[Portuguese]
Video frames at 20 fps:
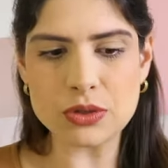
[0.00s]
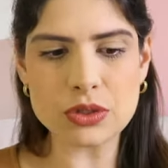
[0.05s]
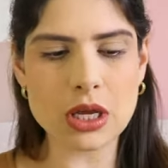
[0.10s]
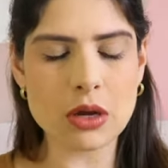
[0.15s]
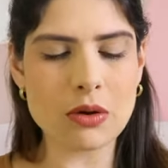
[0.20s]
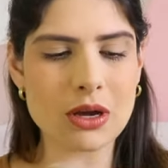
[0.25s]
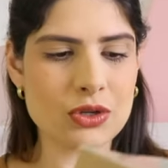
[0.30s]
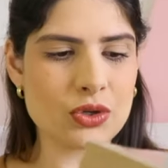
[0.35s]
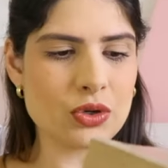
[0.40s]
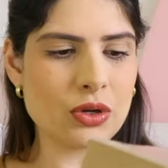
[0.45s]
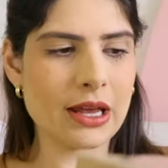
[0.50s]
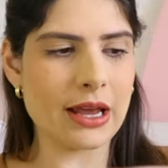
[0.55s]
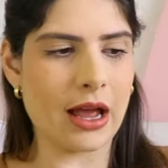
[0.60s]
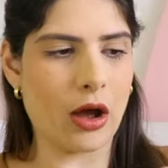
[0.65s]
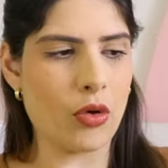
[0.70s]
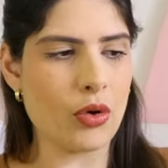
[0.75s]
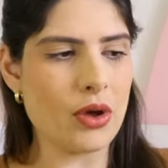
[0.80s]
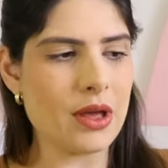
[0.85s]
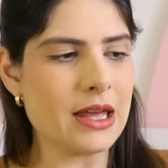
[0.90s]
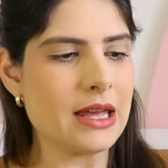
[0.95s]
Isso que eu acho
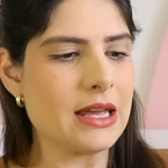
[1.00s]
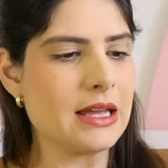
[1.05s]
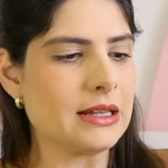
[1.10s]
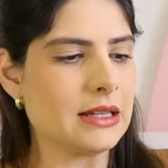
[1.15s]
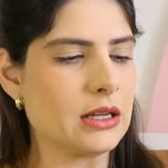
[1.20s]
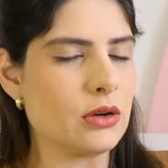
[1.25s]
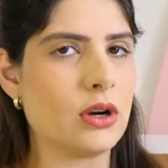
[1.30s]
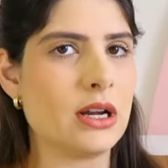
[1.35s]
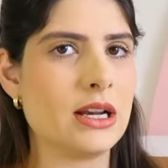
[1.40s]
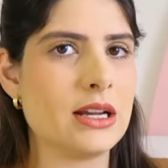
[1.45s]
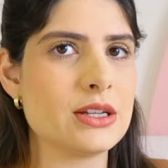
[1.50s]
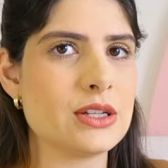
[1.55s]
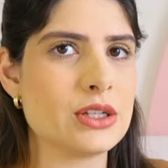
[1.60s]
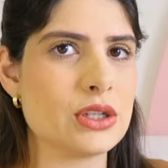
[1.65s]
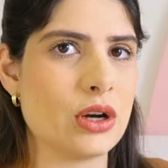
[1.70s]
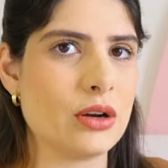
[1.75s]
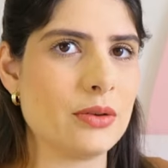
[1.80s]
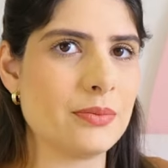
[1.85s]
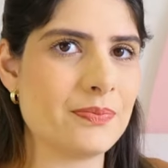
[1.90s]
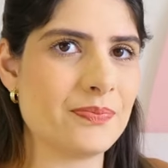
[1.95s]
legal. Então, olha
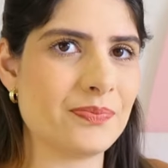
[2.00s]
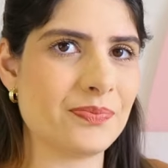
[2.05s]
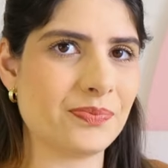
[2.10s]
só.